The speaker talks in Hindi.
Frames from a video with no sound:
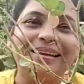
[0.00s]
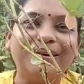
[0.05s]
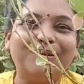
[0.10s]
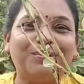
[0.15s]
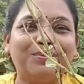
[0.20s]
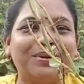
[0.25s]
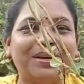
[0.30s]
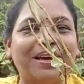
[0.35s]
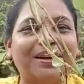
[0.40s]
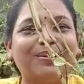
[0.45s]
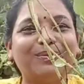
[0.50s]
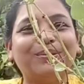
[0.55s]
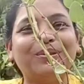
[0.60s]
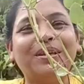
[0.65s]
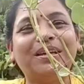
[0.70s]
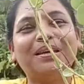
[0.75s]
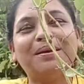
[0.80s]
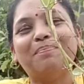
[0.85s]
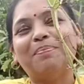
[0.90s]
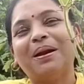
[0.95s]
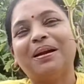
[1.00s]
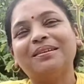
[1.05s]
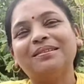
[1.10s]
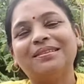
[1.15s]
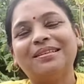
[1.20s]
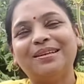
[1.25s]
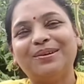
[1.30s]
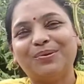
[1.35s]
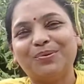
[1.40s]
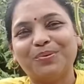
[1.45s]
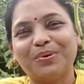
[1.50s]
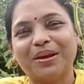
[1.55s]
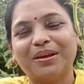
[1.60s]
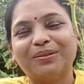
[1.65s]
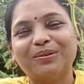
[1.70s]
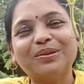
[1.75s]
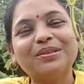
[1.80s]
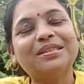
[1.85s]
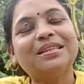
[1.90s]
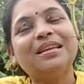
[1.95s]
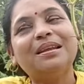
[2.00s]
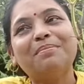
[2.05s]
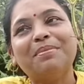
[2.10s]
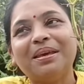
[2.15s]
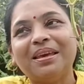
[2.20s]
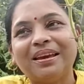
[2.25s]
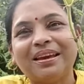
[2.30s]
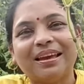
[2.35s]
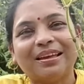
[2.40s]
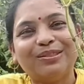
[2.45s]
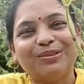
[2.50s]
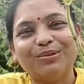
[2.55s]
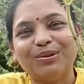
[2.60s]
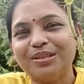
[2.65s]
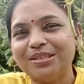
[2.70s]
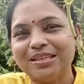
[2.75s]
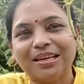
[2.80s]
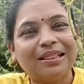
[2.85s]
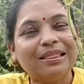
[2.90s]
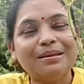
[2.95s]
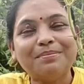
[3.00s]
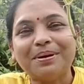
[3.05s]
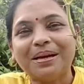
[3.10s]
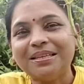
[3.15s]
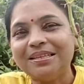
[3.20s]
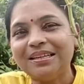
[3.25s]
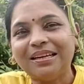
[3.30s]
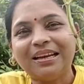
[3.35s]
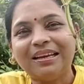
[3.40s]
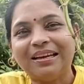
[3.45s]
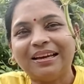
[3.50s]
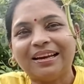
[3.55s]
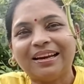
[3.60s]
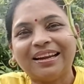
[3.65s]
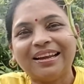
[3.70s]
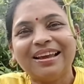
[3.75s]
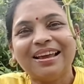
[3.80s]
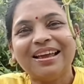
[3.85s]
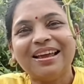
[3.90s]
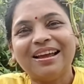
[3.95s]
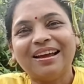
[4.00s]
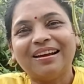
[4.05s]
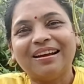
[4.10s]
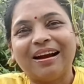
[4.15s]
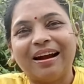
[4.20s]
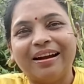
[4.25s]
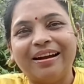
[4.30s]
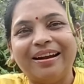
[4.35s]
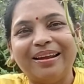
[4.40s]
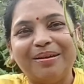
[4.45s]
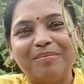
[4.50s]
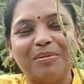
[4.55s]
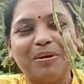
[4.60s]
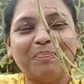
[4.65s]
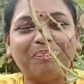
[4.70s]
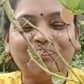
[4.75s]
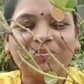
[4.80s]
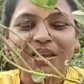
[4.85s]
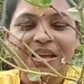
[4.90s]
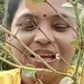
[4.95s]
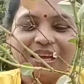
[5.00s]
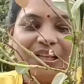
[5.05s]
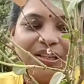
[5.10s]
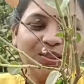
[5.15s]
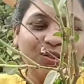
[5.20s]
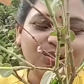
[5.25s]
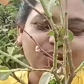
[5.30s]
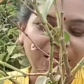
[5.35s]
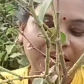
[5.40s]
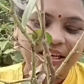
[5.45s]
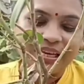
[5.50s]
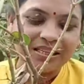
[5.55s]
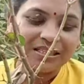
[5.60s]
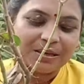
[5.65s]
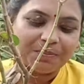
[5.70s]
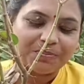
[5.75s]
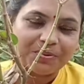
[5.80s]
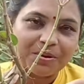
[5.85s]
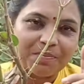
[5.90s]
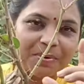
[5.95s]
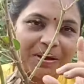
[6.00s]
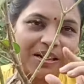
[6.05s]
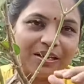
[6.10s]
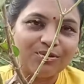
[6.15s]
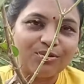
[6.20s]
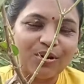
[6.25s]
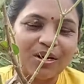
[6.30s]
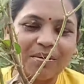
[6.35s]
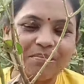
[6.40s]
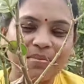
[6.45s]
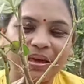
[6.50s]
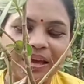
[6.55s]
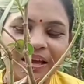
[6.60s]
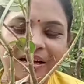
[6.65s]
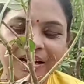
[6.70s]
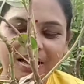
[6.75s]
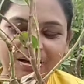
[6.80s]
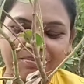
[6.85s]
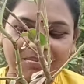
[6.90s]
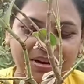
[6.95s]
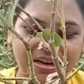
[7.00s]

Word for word: ठीक हो जाएगा तो देखिए प्लांट्स ठीक हो गया तो इसलिए मैं ये कहती हूँ कि जल्दबाजी नहीं करें गार्डनिंग में तो देखिए सबसे पहले तो हम एक काम